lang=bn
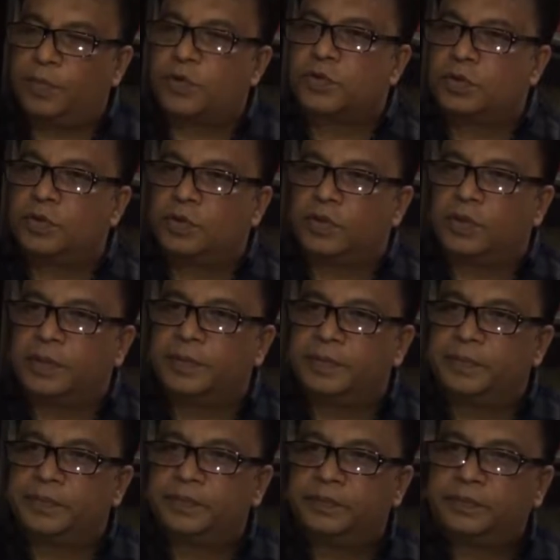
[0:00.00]
দিতে পছন্দ
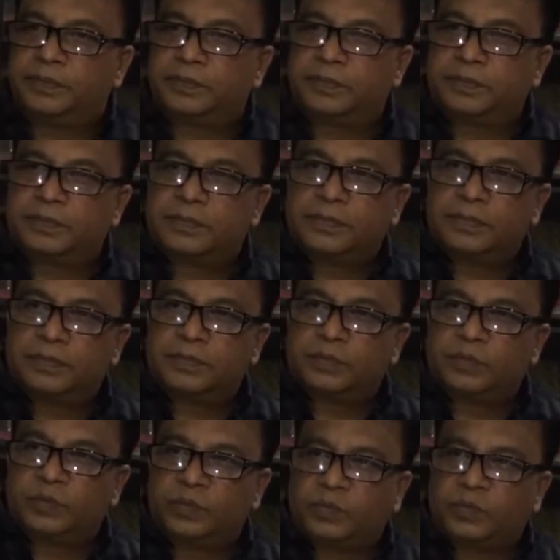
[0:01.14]
করি আচ্ছা মানে আপনি